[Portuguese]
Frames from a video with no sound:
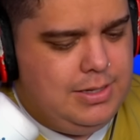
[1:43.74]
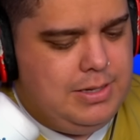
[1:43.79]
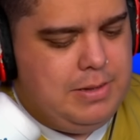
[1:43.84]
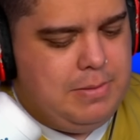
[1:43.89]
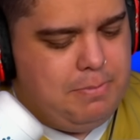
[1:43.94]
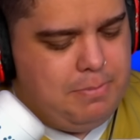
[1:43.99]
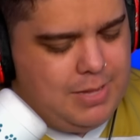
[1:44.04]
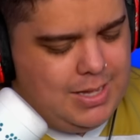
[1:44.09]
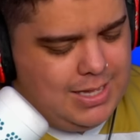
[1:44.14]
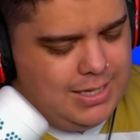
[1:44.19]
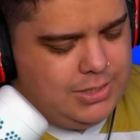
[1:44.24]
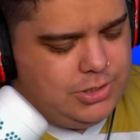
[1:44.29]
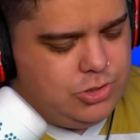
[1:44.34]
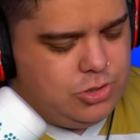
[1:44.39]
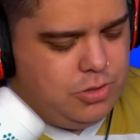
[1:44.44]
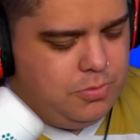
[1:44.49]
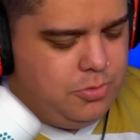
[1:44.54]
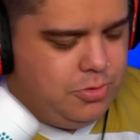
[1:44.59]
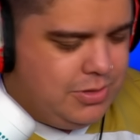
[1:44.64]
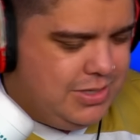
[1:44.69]
Mas,
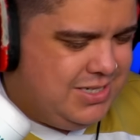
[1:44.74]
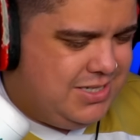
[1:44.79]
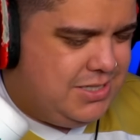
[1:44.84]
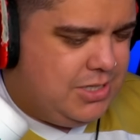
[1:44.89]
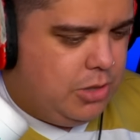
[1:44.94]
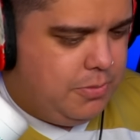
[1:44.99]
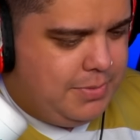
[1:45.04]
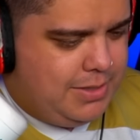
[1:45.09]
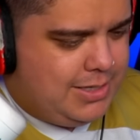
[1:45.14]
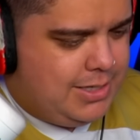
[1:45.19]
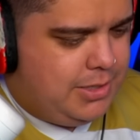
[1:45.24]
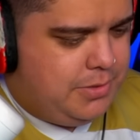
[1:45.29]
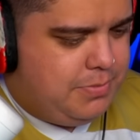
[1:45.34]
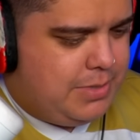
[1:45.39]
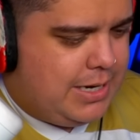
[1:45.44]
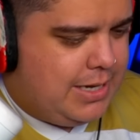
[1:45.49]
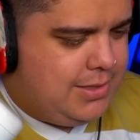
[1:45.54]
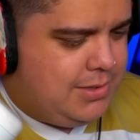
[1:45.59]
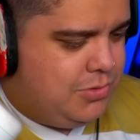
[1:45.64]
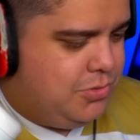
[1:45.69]
como eu quis dar uma
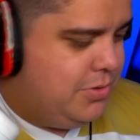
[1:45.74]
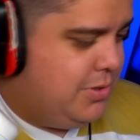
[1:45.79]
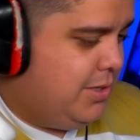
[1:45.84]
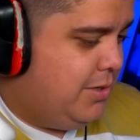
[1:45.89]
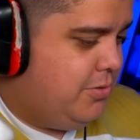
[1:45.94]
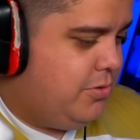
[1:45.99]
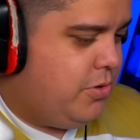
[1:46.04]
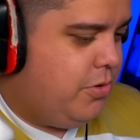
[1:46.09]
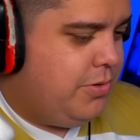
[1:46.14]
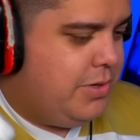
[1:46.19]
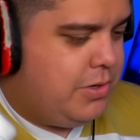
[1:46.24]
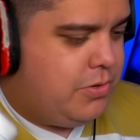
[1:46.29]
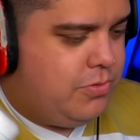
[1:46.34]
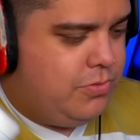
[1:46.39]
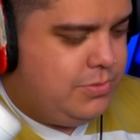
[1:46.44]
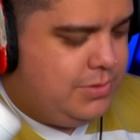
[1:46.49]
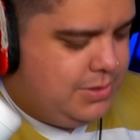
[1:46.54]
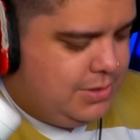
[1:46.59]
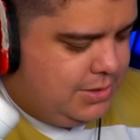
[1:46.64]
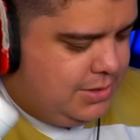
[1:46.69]
equilibrada no dano que eu ia
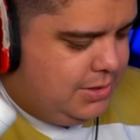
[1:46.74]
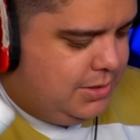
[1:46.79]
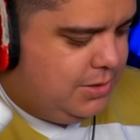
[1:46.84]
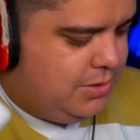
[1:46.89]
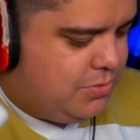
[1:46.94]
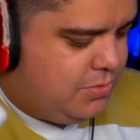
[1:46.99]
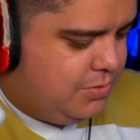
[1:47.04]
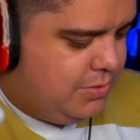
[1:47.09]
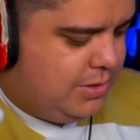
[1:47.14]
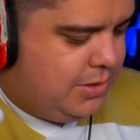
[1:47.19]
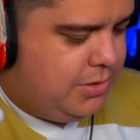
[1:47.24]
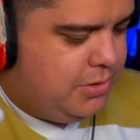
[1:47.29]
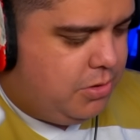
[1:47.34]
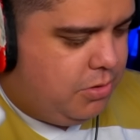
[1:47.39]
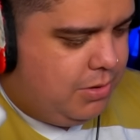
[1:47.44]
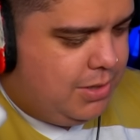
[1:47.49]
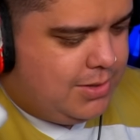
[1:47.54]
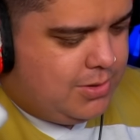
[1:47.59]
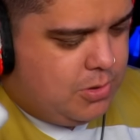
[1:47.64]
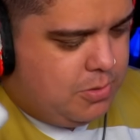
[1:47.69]
conseguir, com o dano que
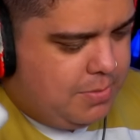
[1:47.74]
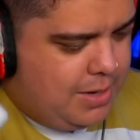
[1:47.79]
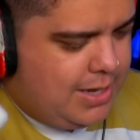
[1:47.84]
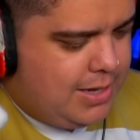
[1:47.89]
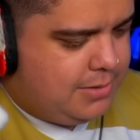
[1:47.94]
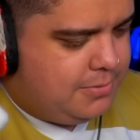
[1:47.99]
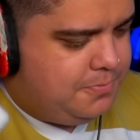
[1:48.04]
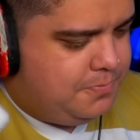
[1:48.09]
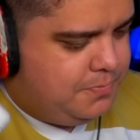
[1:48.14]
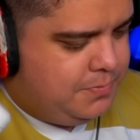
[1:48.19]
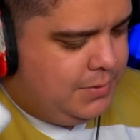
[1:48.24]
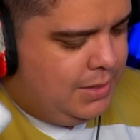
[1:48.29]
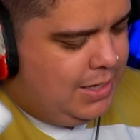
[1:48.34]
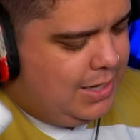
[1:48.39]
eu ia tomar,